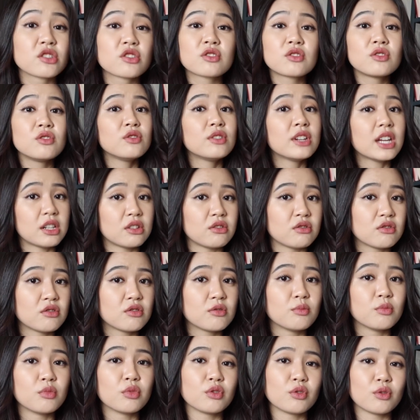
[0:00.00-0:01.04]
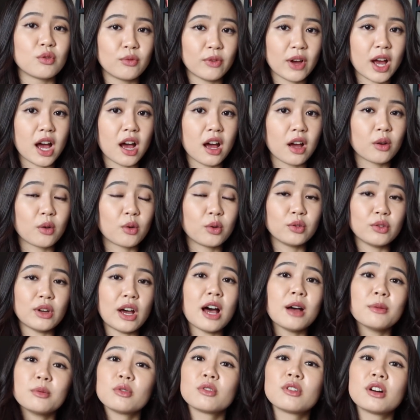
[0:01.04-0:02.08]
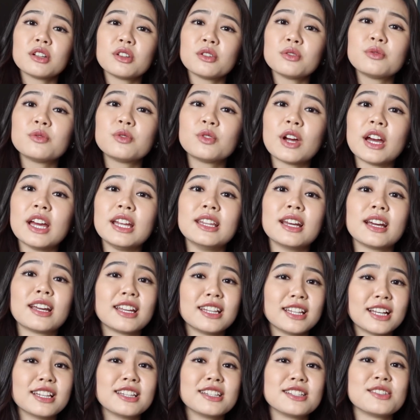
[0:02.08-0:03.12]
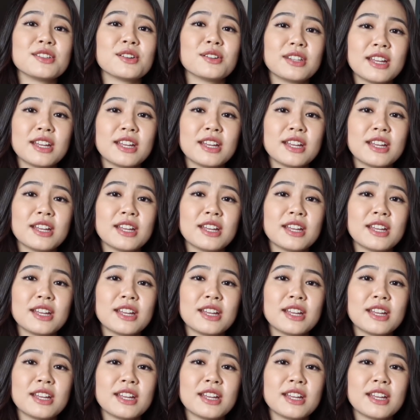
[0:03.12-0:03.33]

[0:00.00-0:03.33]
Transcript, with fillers: 作れるものはこのアボカドフライだけなんです